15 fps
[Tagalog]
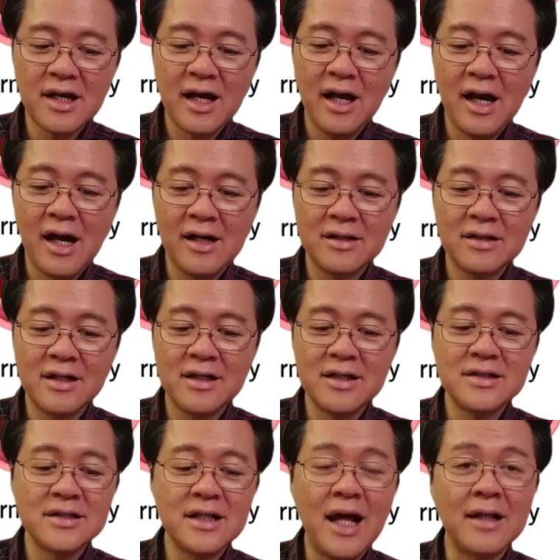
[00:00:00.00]
ang
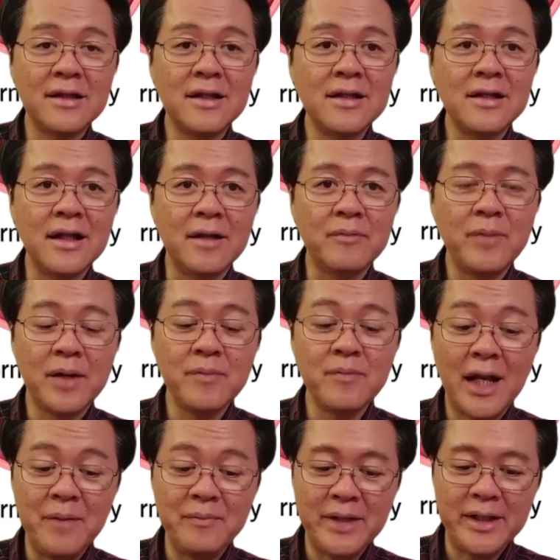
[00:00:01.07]
arteries natin eh pag
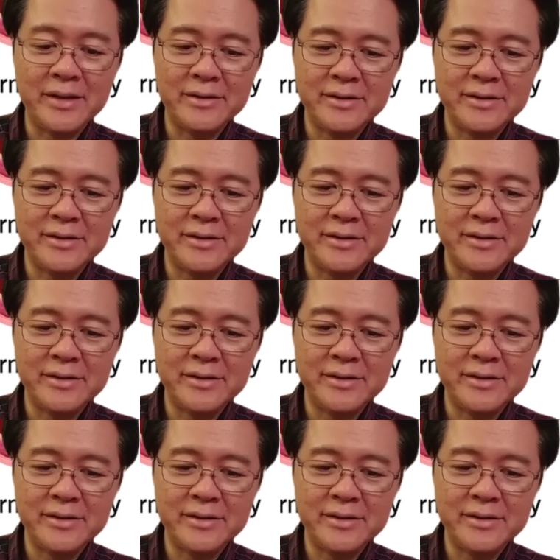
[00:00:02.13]
malamig.